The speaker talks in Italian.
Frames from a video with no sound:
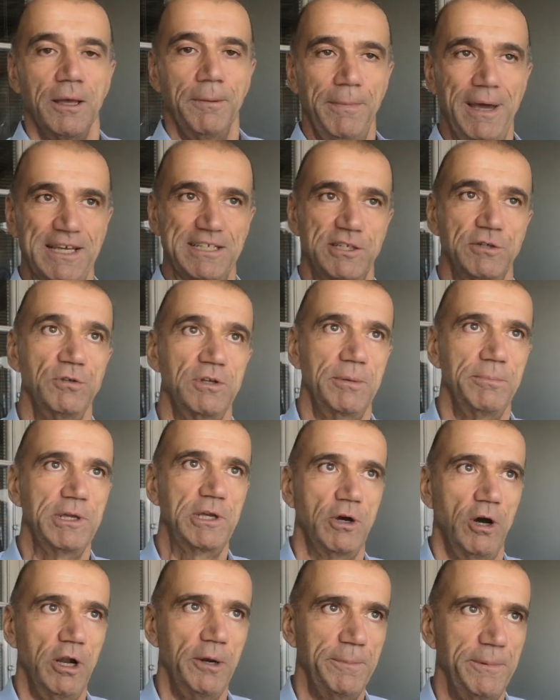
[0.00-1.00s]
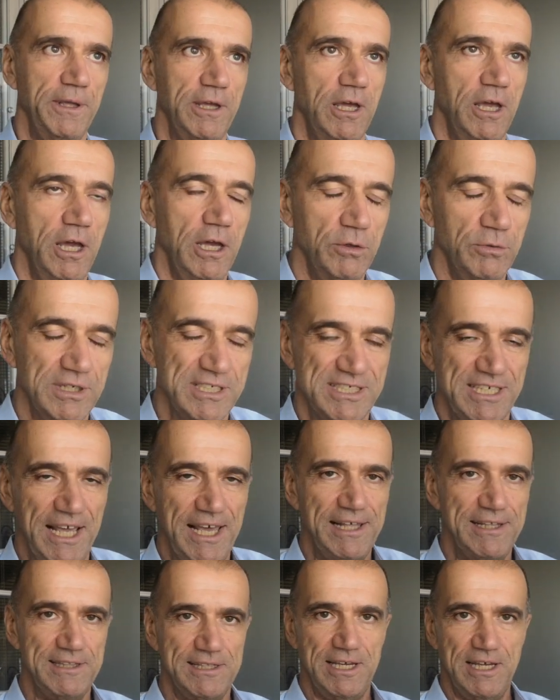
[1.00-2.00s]
Beh, essere una B Corp è una
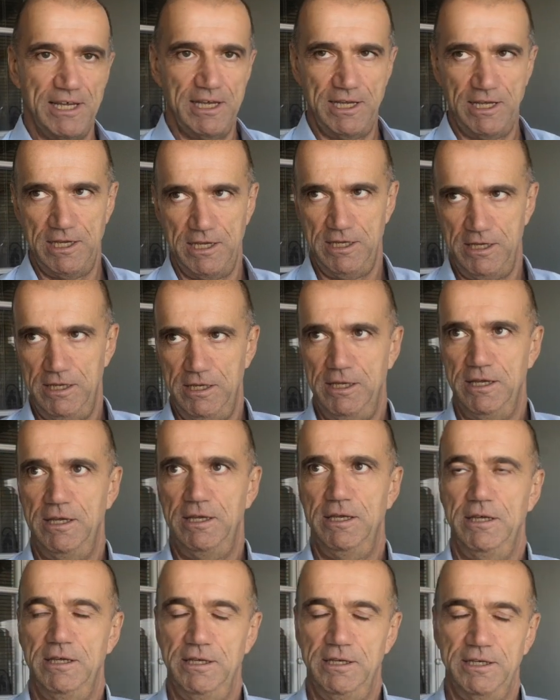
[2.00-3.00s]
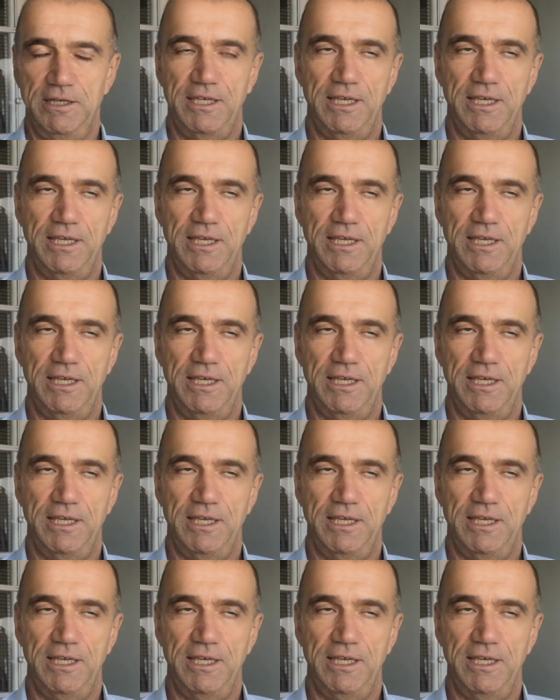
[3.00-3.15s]
scelta eh,